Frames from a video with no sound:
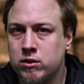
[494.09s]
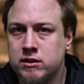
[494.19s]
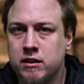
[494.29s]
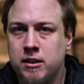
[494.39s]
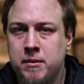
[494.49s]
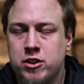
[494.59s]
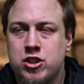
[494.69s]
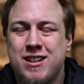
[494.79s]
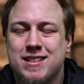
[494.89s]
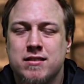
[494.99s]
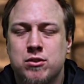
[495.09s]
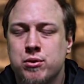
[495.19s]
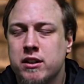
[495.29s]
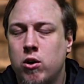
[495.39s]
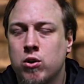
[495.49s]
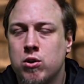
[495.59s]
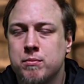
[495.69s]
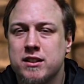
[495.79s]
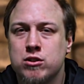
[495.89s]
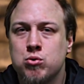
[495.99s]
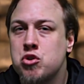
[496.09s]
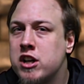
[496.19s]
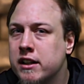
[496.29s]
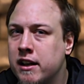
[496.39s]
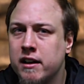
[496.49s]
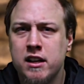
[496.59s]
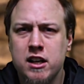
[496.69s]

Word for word: ostatnimi czasy czuje ogromne znużenie.